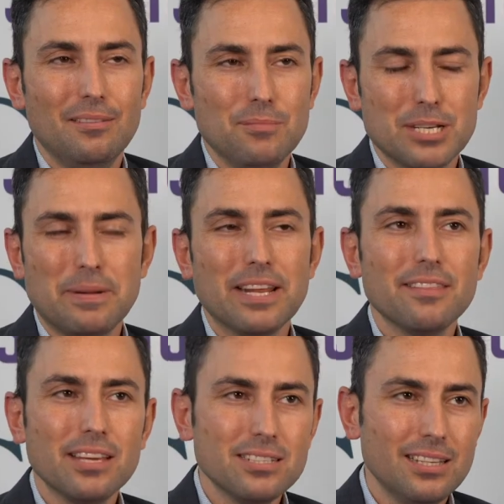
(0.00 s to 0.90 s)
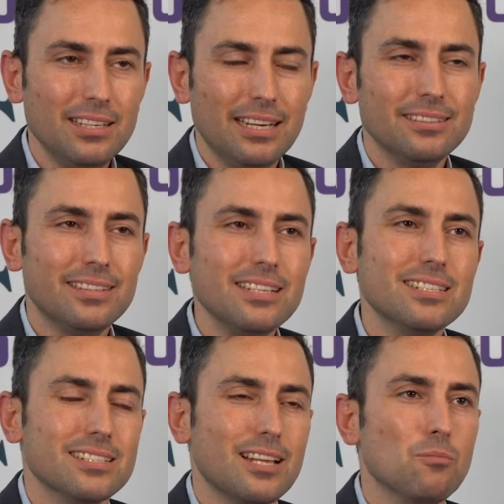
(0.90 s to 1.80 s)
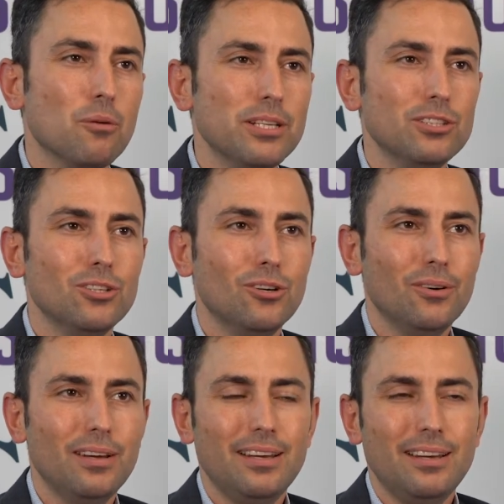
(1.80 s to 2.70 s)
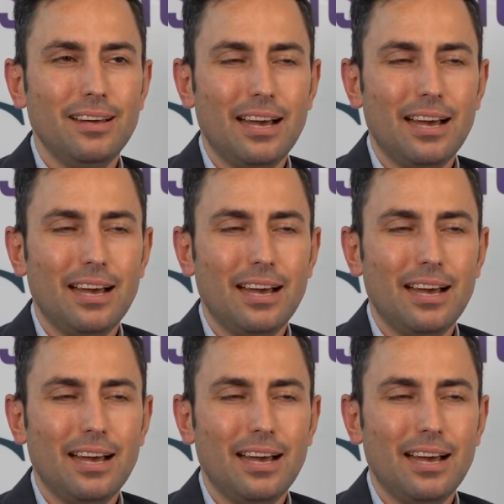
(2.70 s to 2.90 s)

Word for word: Mi experiencia en TIS hasta el momento eh,